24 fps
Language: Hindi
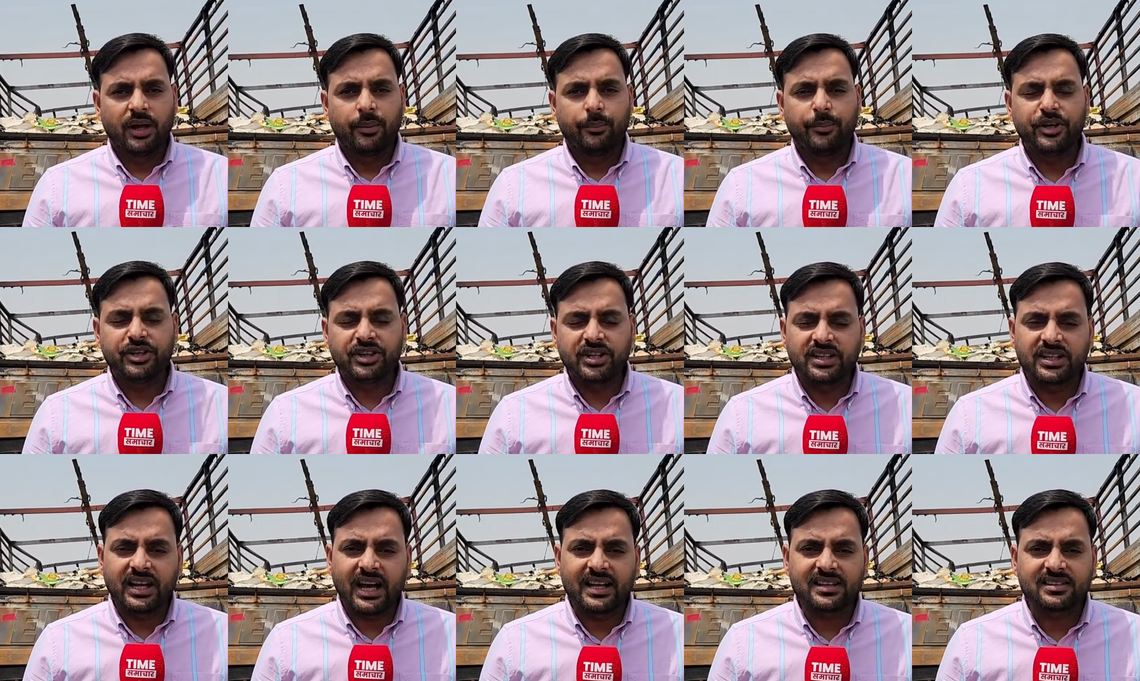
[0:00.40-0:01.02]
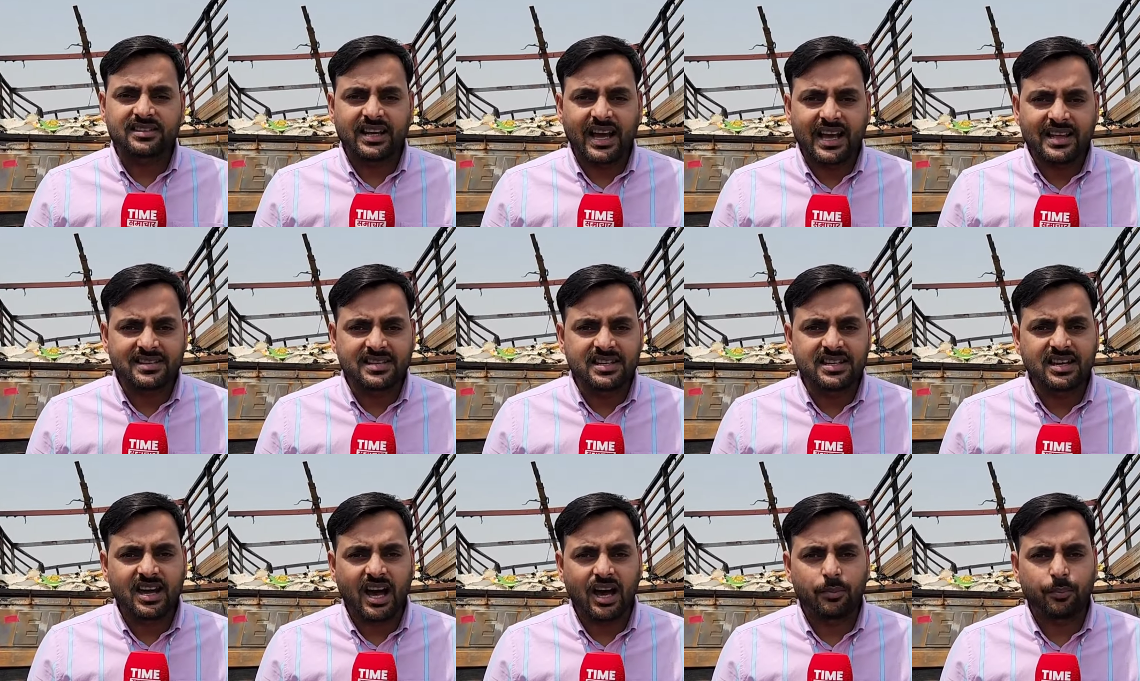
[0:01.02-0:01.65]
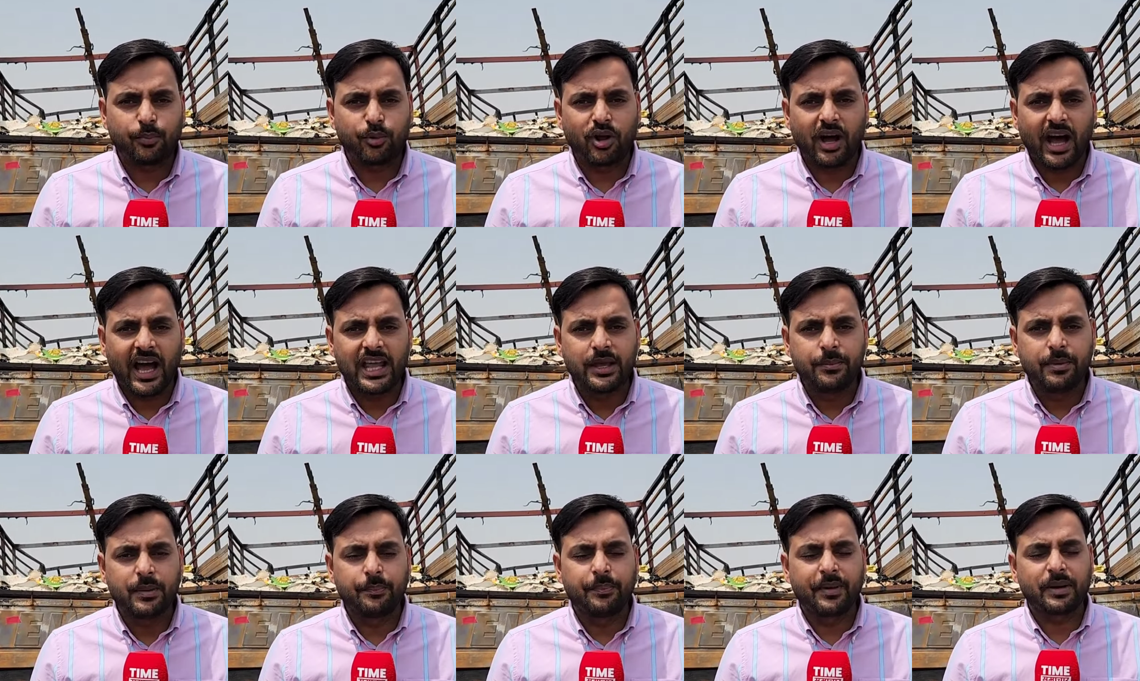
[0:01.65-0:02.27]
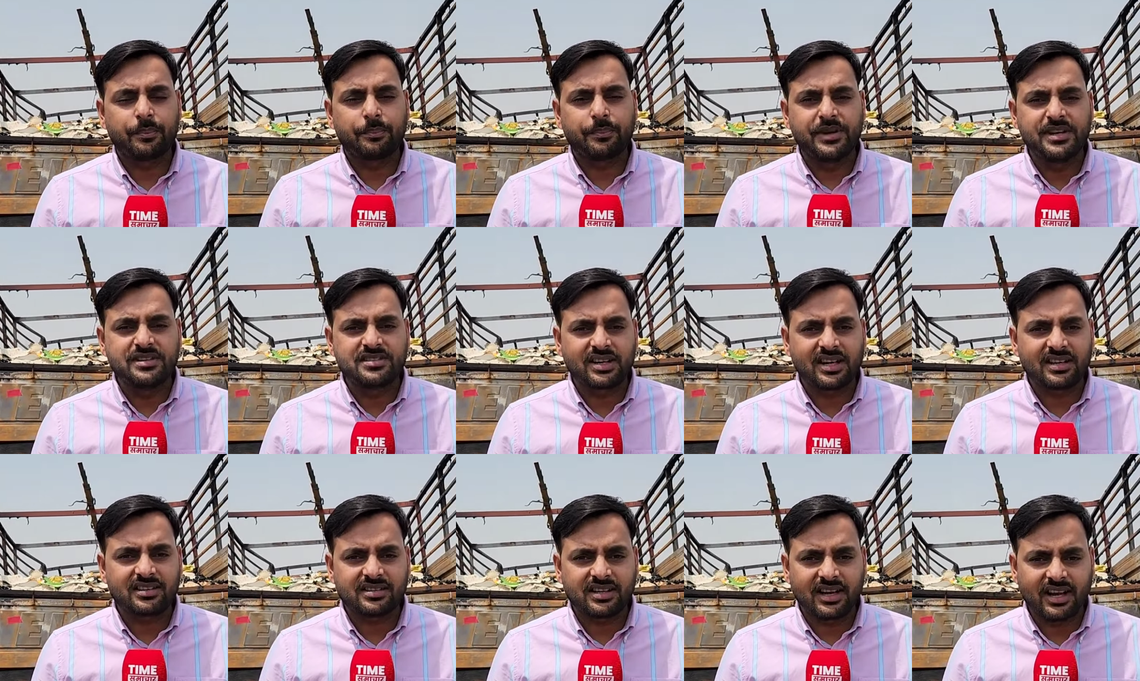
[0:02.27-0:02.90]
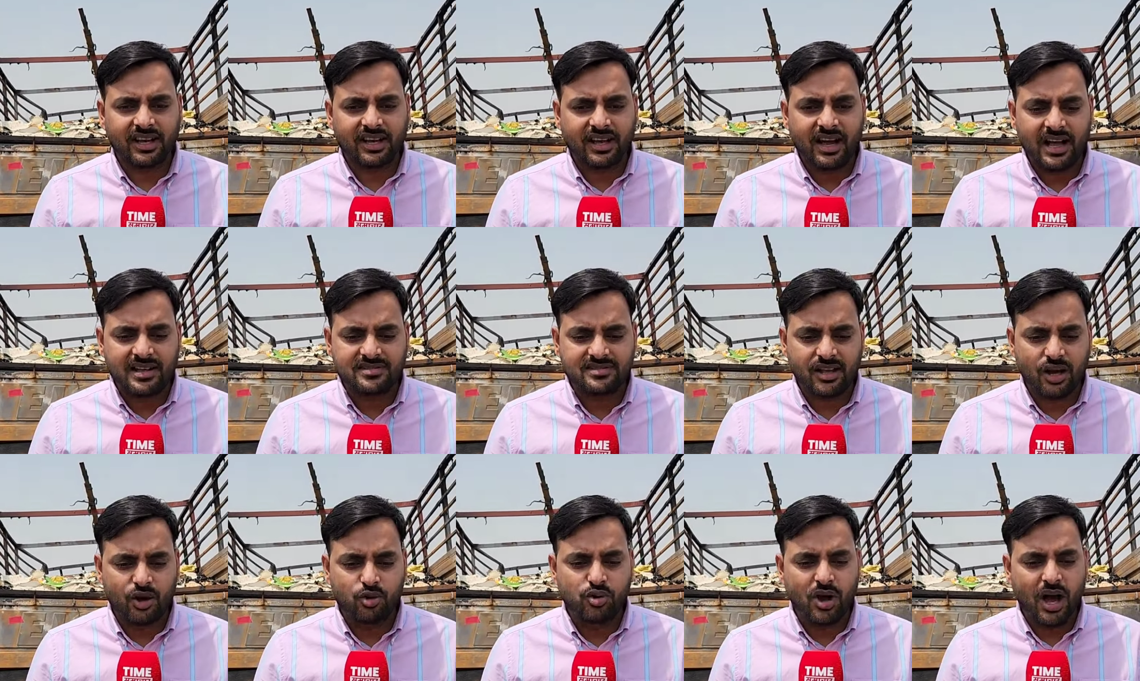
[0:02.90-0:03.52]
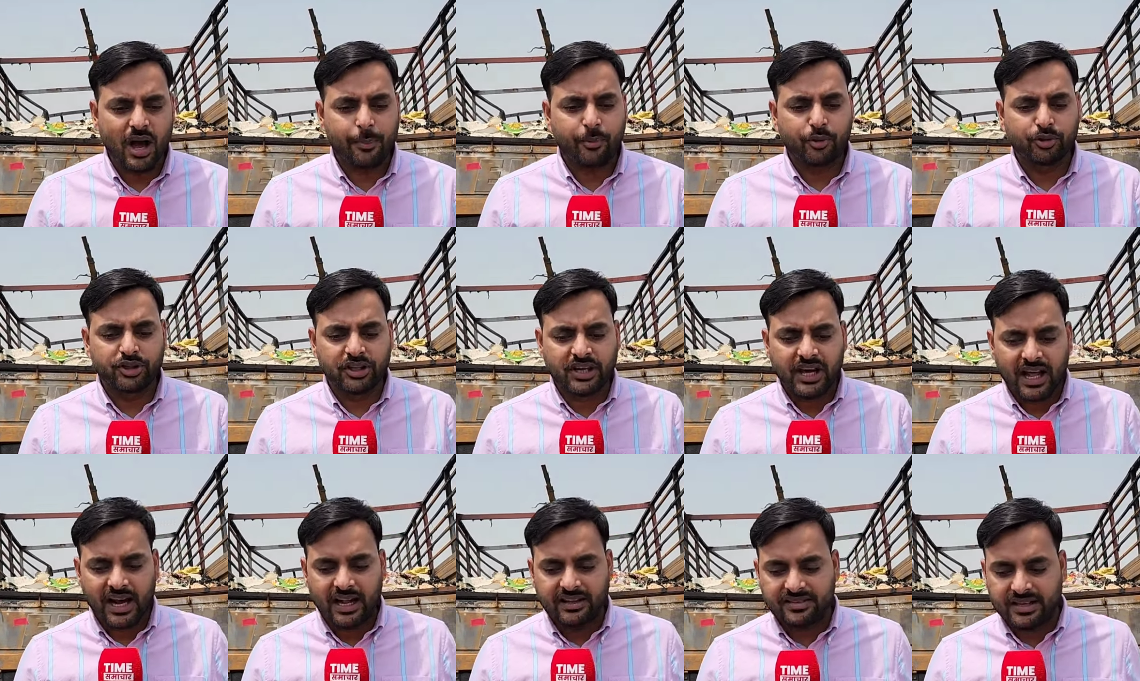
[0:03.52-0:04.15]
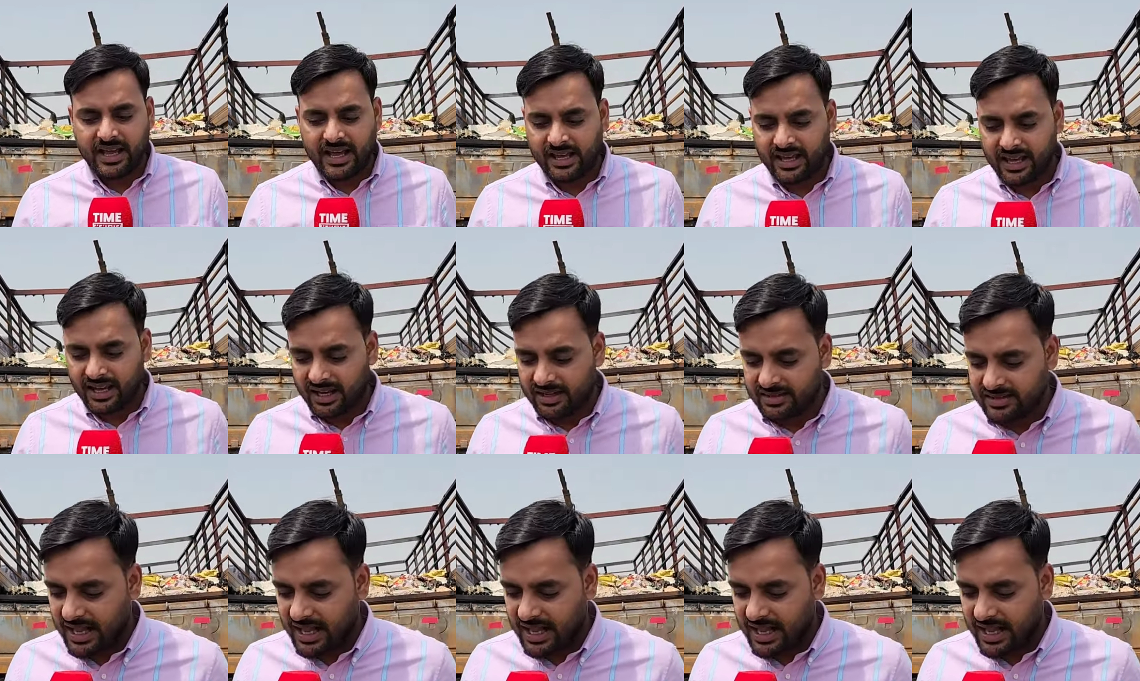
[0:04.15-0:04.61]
बीती रात झांसी कानपुर हाईवे पर भीषण सड़क हादसा हुआ आपको दिखाना चाहेंगे कि